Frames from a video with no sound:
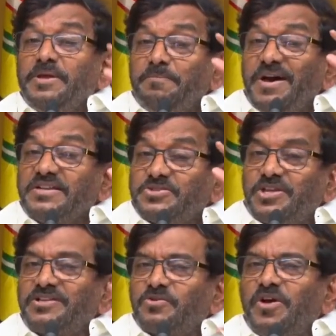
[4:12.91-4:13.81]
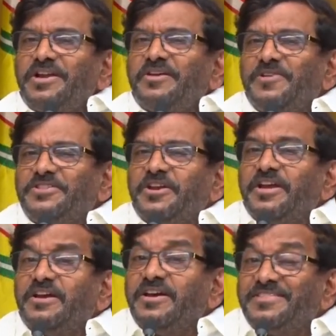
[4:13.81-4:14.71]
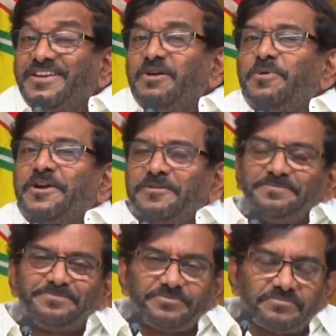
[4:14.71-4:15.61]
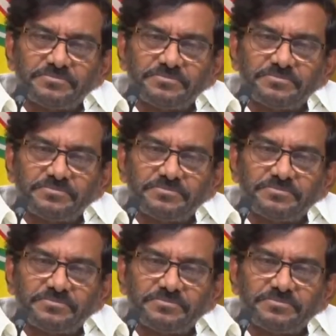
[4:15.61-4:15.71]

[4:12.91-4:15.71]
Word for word: మీ మనస్తత్వానికి వ్యతిరేకంగా తిరగబడ్డారు